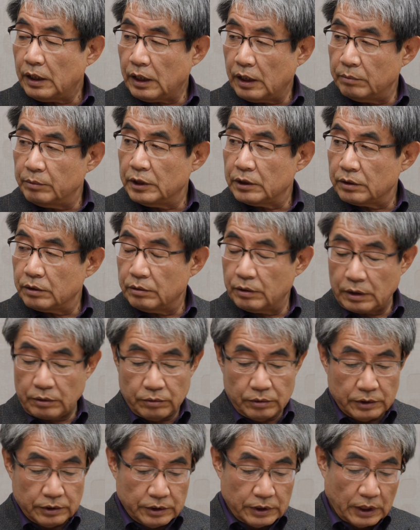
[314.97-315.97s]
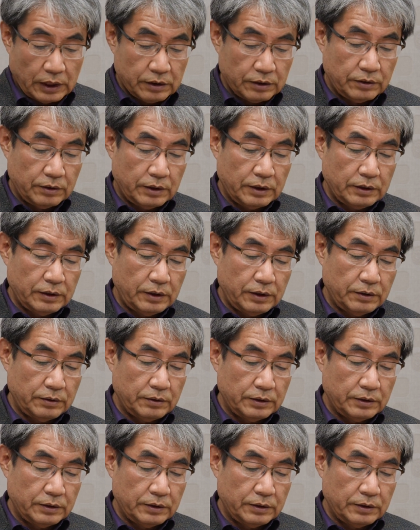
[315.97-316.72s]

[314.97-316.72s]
해명이 되고 있지 않은 것 같아요.